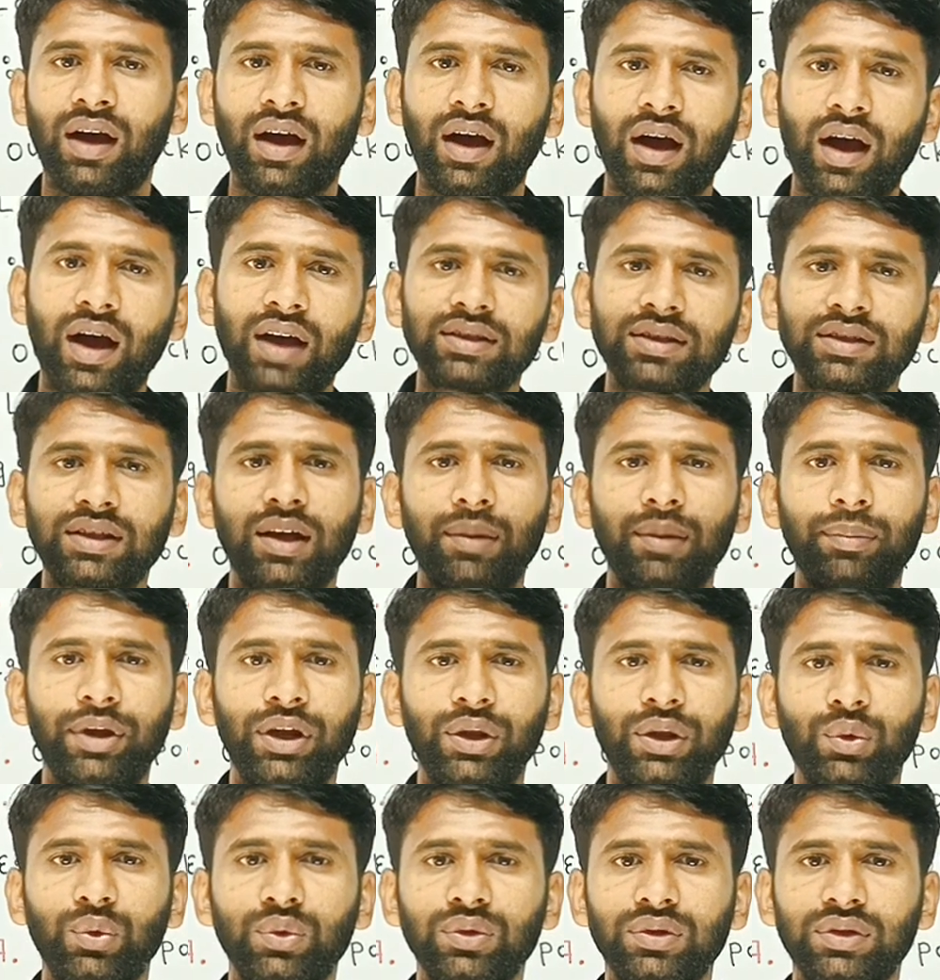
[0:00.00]
आज का
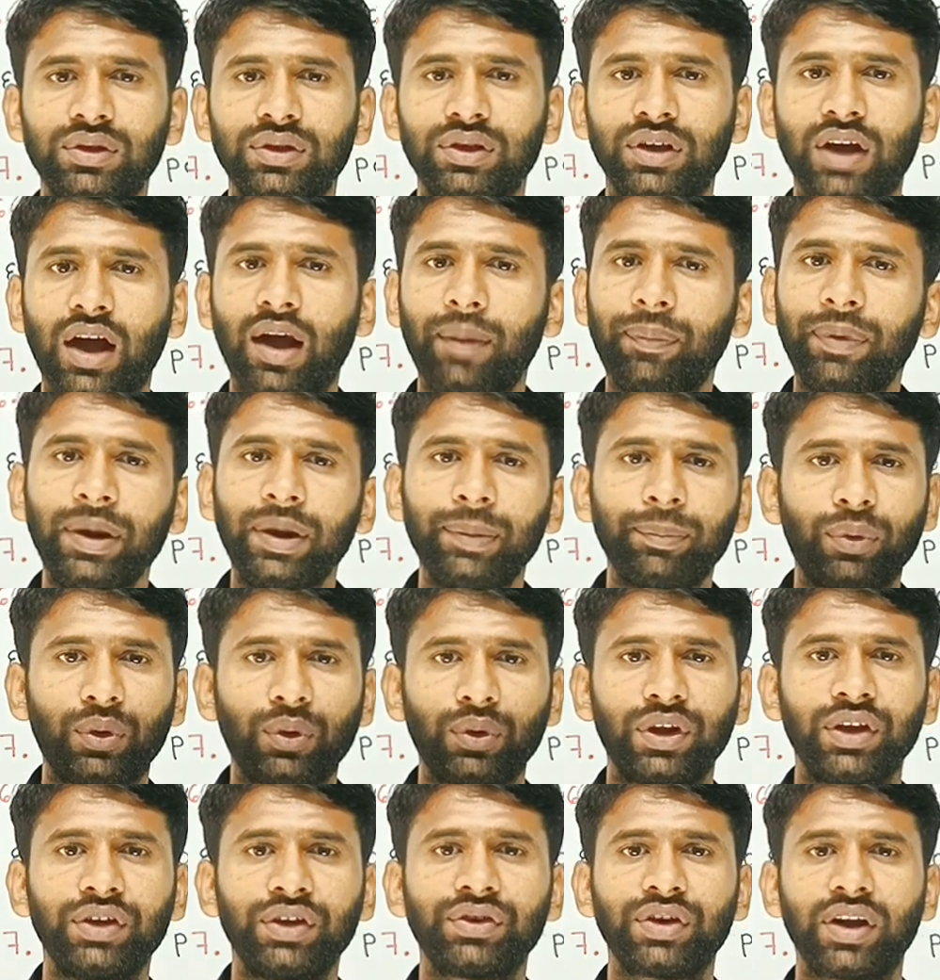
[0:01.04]
वीडियोस काफ़ी
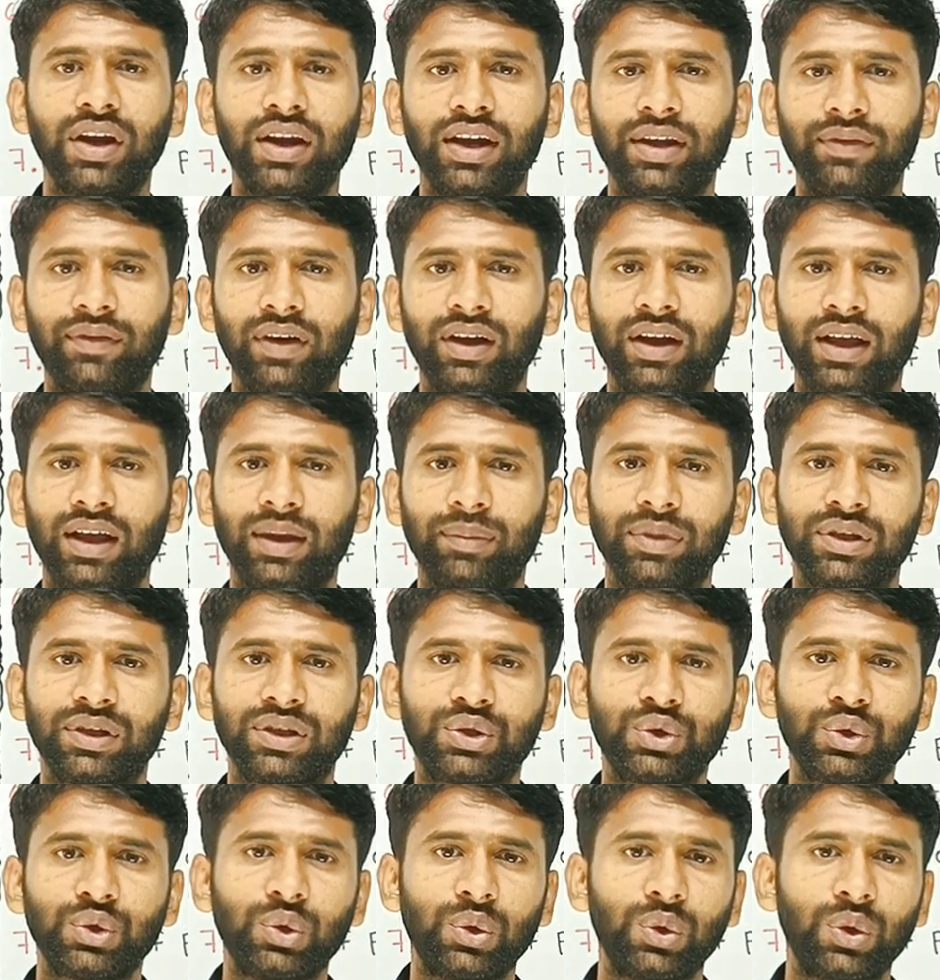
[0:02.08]
इम्पोर्टेंट रहने वाला है
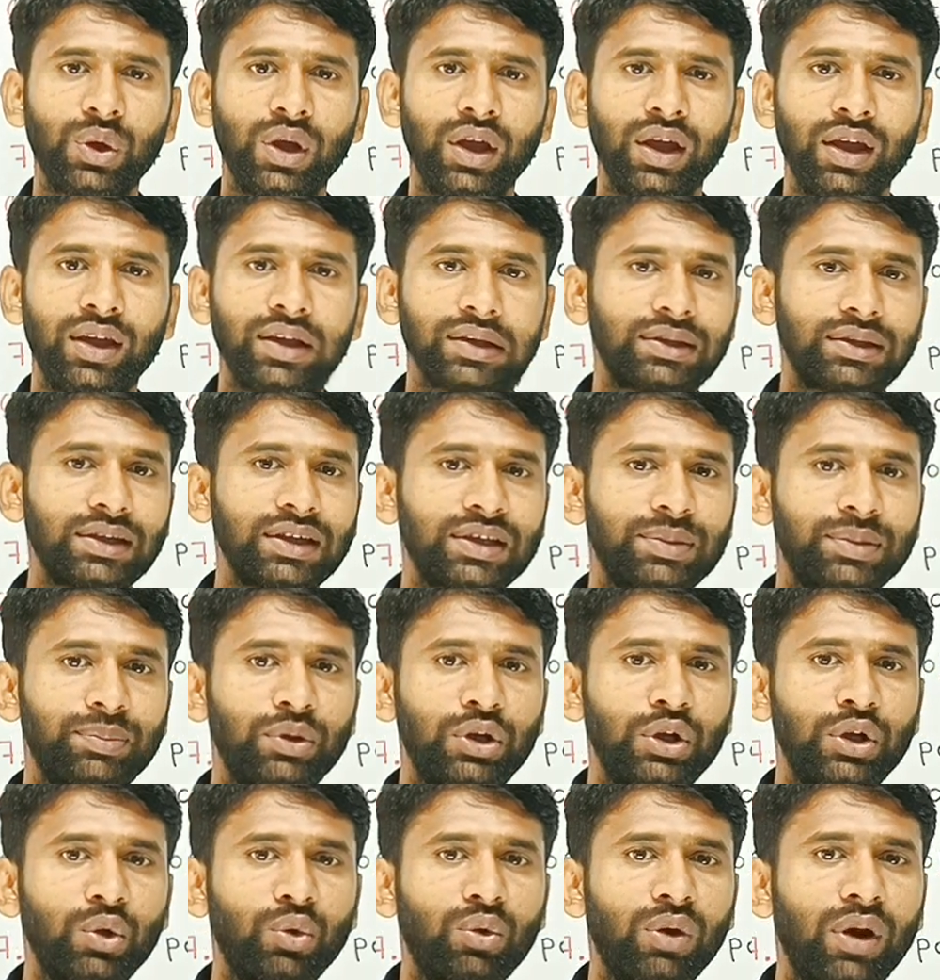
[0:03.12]
बच्चों इसलिए इस
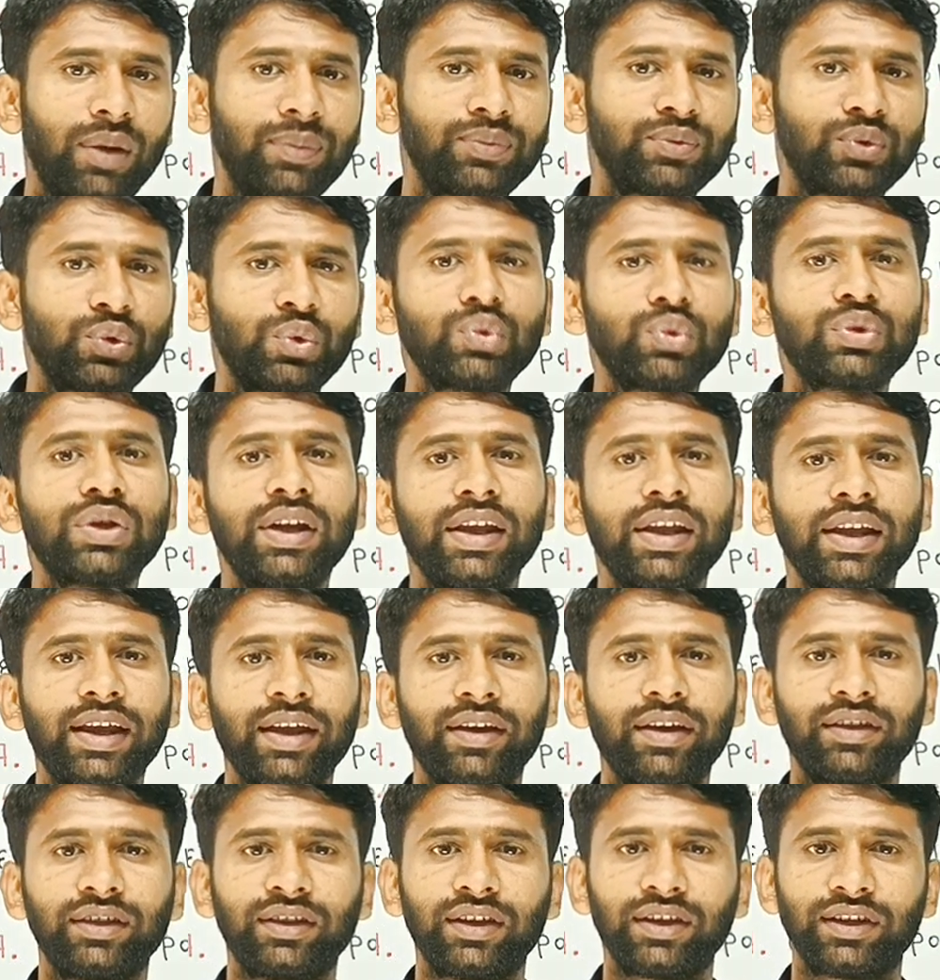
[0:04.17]
वीडियो को आप शुरू से लेकर
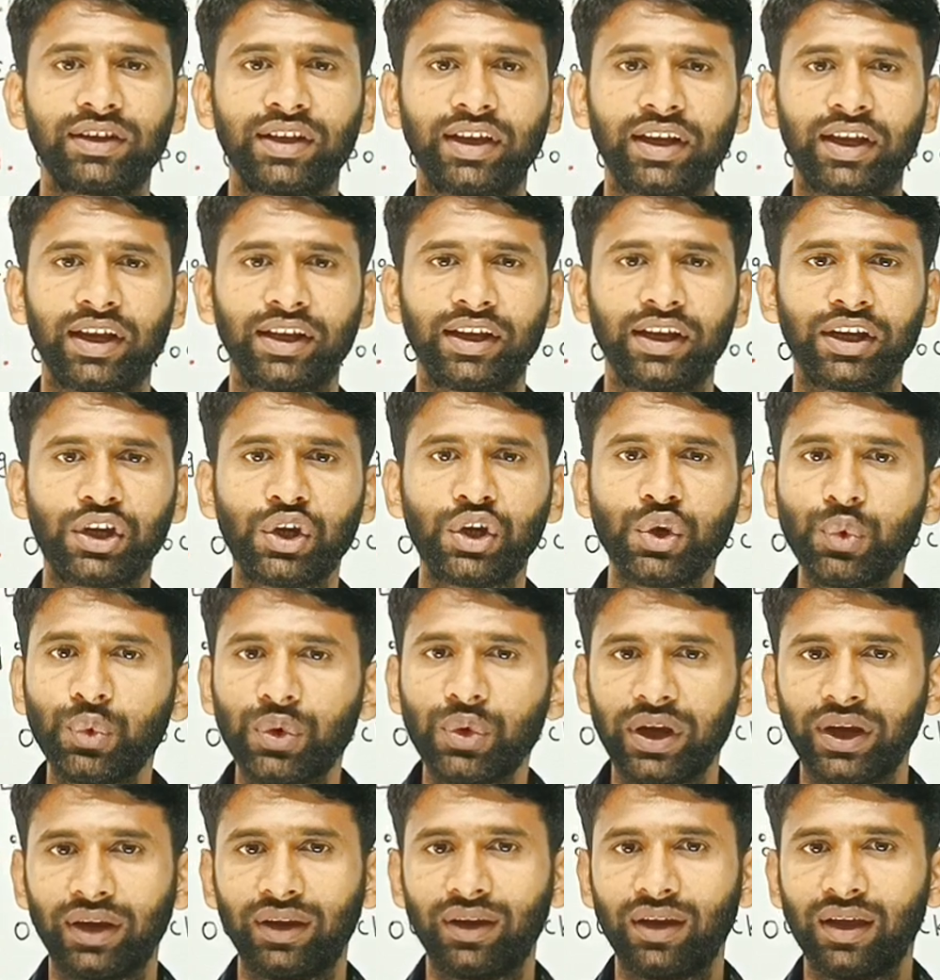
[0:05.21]
अंत तक देखेंगे
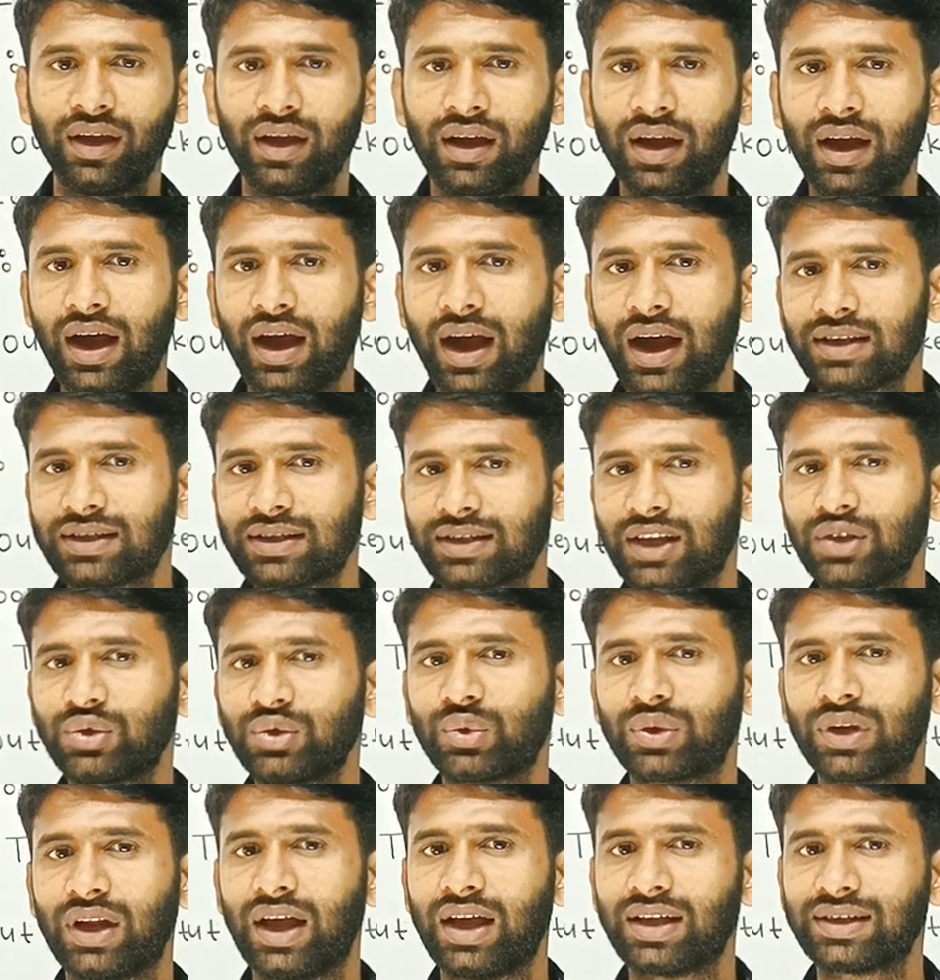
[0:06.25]
क्योंकि आज का जो
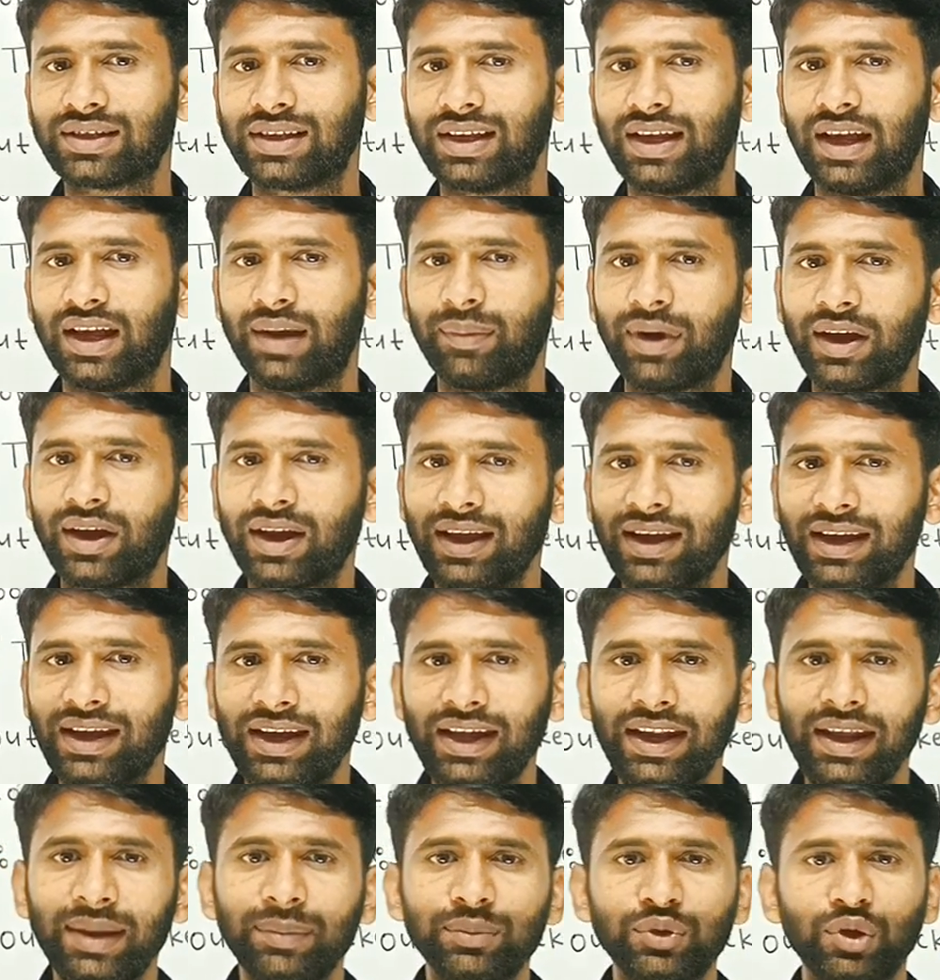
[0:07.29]
क्लास है हमारा
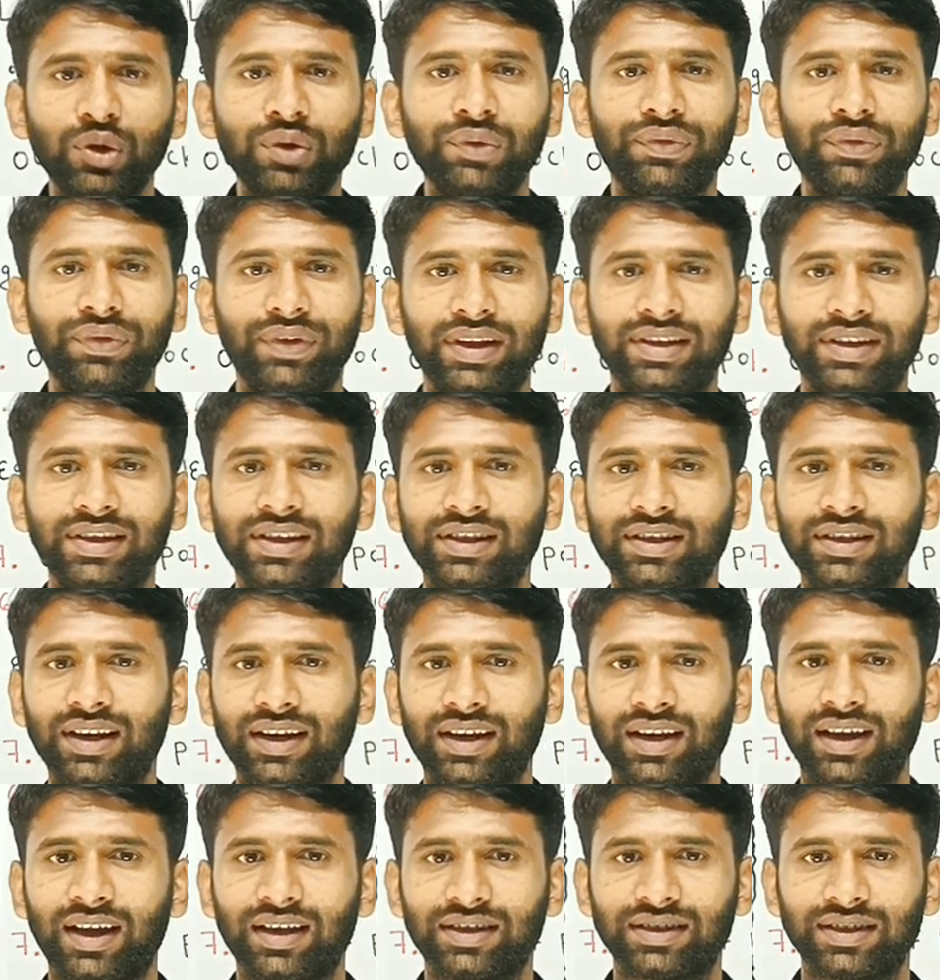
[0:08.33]
इडियम्स एंड फ्रेजेस का
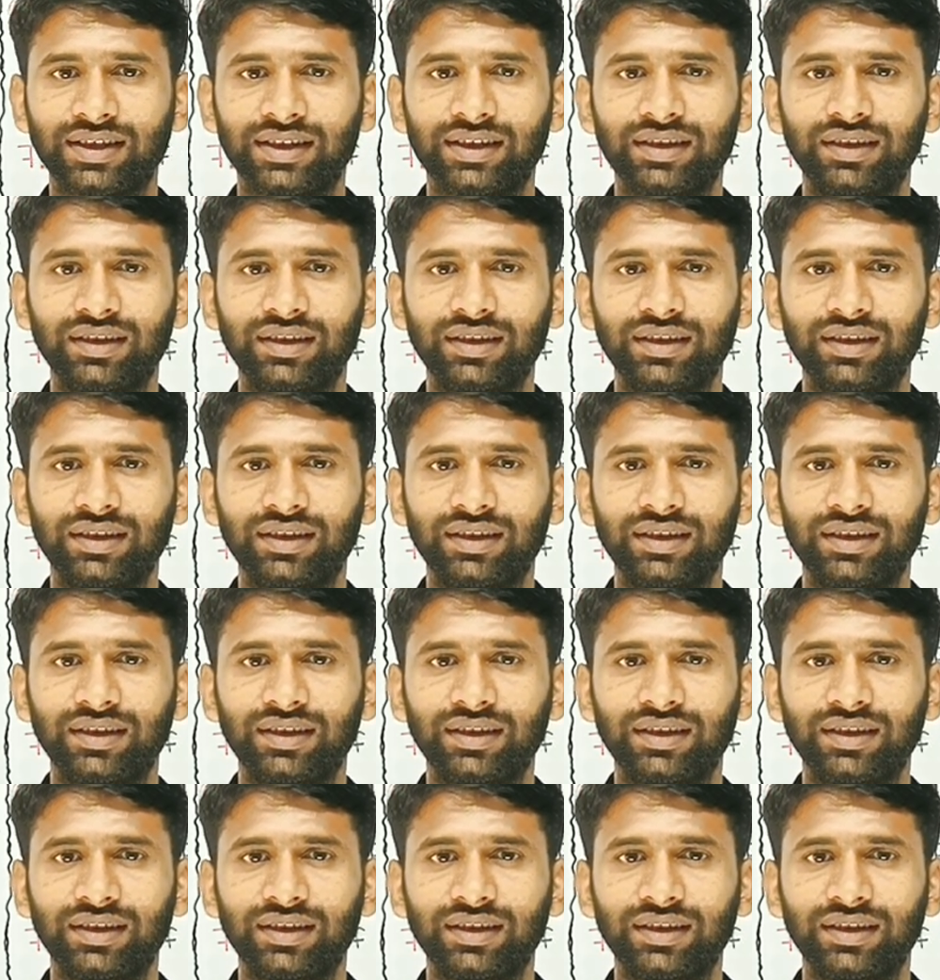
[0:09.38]
क्लास है